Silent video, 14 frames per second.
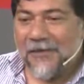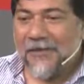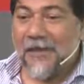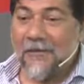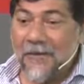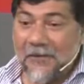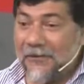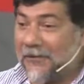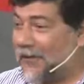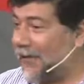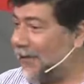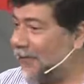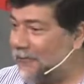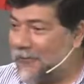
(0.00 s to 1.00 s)
sabiendo de
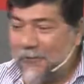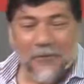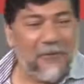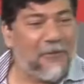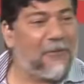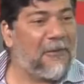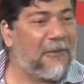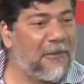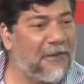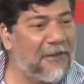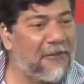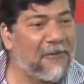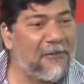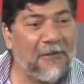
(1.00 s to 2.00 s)
que en algún momento iba a venir
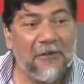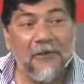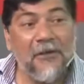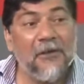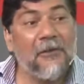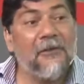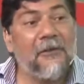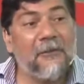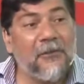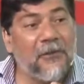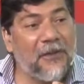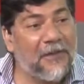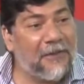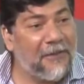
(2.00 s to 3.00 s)
el gobernador y lo iba a
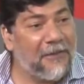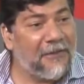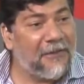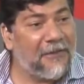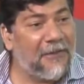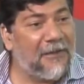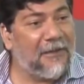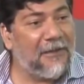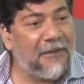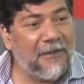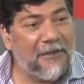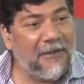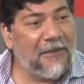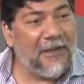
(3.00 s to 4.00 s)
poder
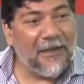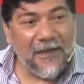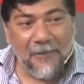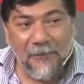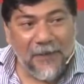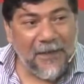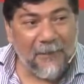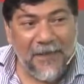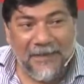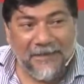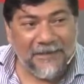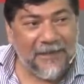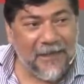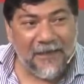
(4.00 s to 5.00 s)
eh, encarar para
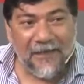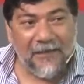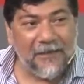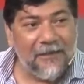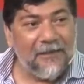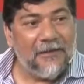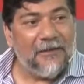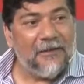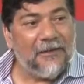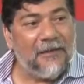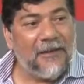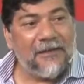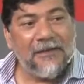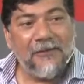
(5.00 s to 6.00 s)
plantearle
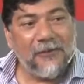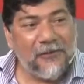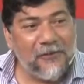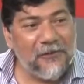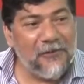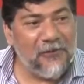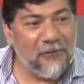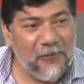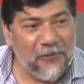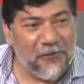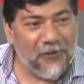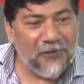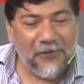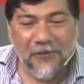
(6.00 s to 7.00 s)
la situación de los
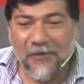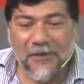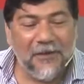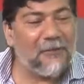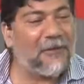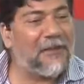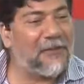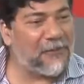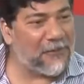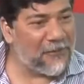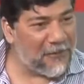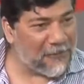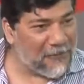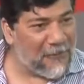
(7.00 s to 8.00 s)
músicos desde nuestra
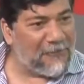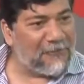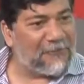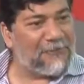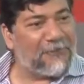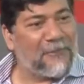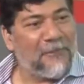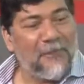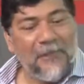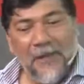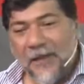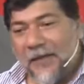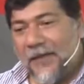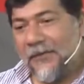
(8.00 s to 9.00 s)
asociación.
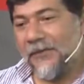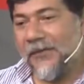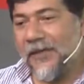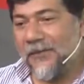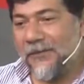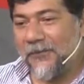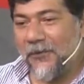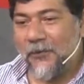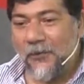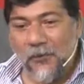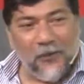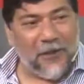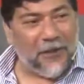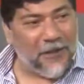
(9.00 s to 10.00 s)
Entonces
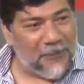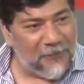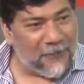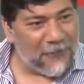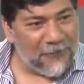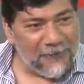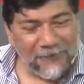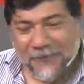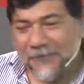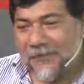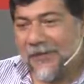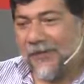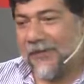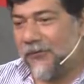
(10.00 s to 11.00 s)
ocurre esto,
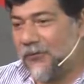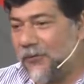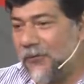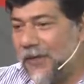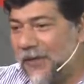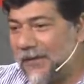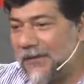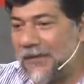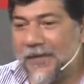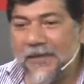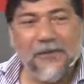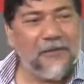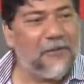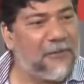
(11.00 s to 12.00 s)
sube al
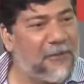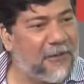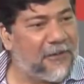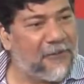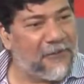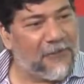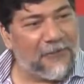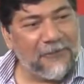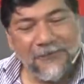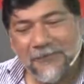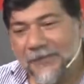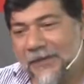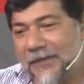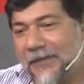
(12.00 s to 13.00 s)
escenario el gobernador
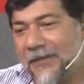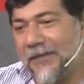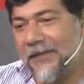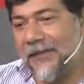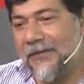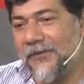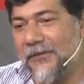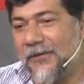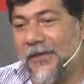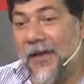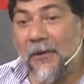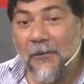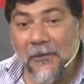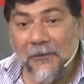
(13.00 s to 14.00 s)
y yo le
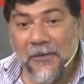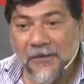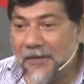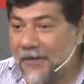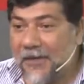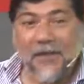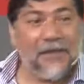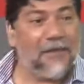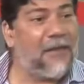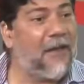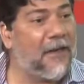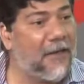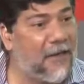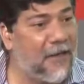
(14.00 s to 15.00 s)
hablo y me dice, ¿qué haces
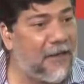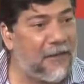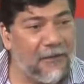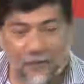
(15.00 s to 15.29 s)
acá?